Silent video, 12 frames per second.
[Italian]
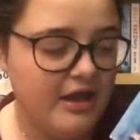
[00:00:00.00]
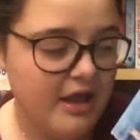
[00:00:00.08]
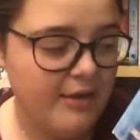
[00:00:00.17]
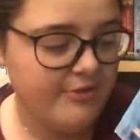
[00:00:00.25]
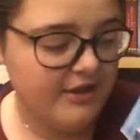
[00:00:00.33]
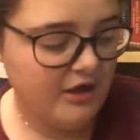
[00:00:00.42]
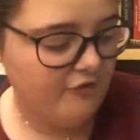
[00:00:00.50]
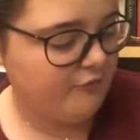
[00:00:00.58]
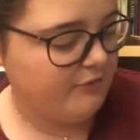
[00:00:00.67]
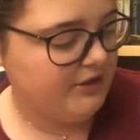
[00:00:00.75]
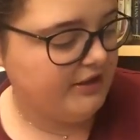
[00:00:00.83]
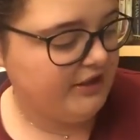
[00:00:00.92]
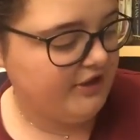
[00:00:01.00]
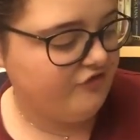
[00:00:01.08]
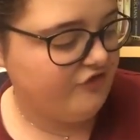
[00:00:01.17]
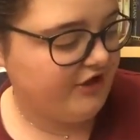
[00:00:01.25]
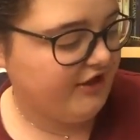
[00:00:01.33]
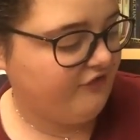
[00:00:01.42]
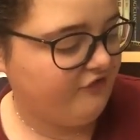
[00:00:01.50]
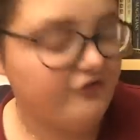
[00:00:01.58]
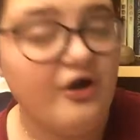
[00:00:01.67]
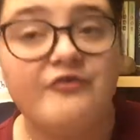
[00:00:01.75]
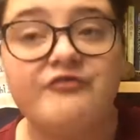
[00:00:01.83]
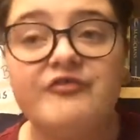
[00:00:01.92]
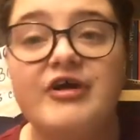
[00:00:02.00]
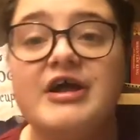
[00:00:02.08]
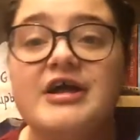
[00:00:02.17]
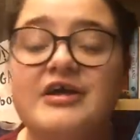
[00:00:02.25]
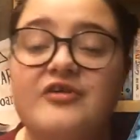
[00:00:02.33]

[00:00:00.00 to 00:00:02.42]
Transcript: Amy Kaufman e J. Christoph.